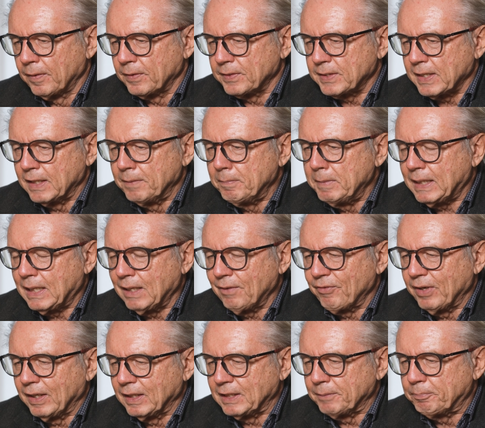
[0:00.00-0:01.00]
seine Mittel
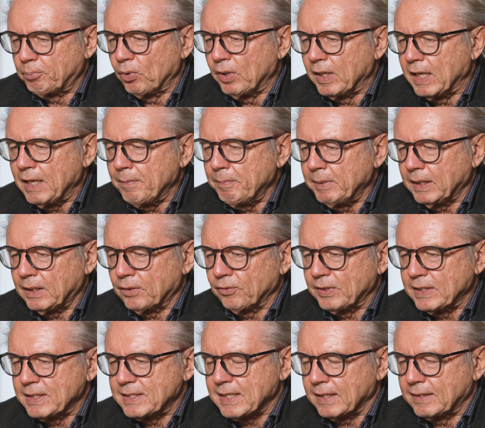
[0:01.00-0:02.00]
waren die Polemik
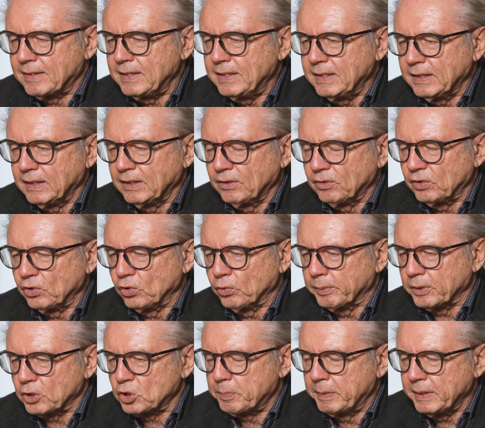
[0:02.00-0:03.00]
und die Satire und die
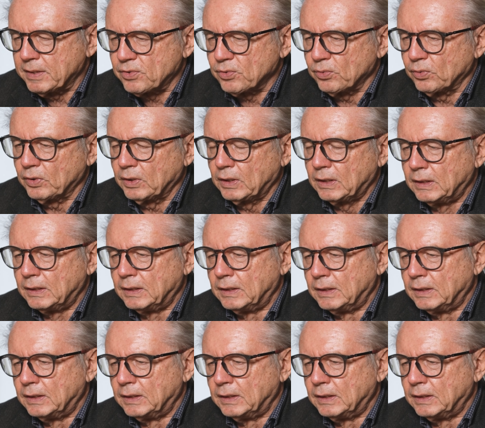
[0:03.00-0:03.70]
Überspitzung